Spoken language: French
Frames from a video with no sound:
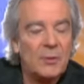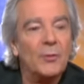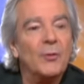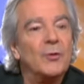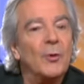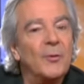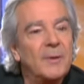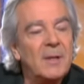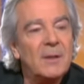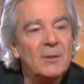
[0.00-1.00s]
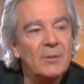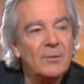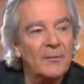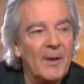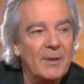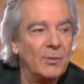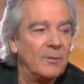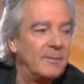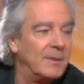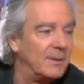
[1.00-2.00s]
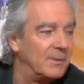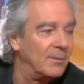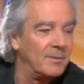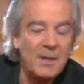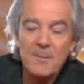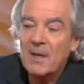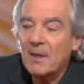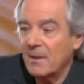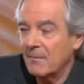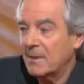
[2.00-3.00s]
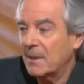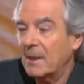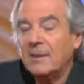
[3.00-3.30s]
je... le dis, je, enfin, je le dis, je le dis, mais il y a des